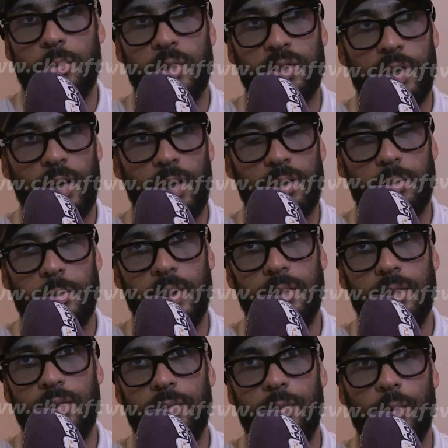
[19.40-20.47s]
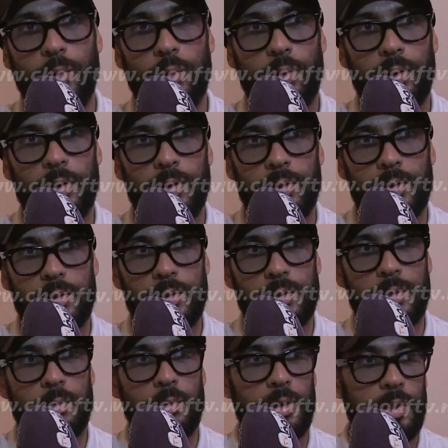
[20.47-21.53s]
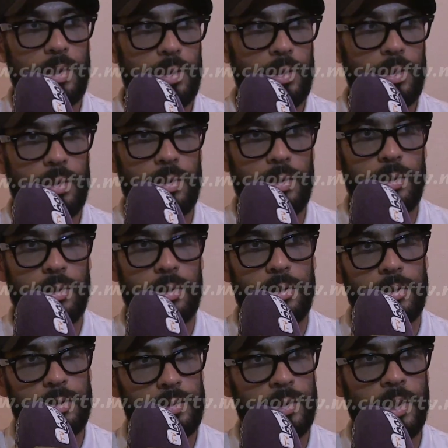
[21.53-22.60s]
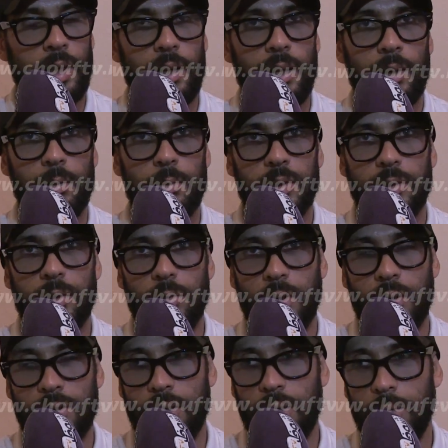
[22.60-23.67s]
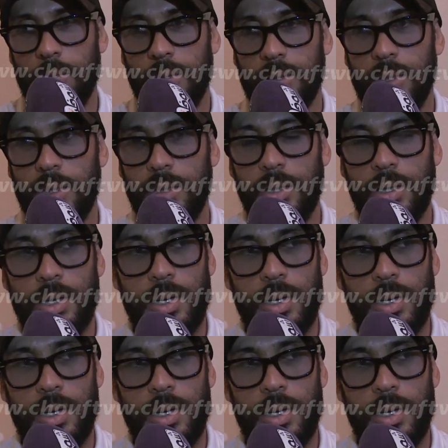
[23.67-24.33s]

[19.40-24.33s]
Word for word: ثم التحقت بعده فروق سواء آه، داخل ارض الوطن وخارج ارض الوطن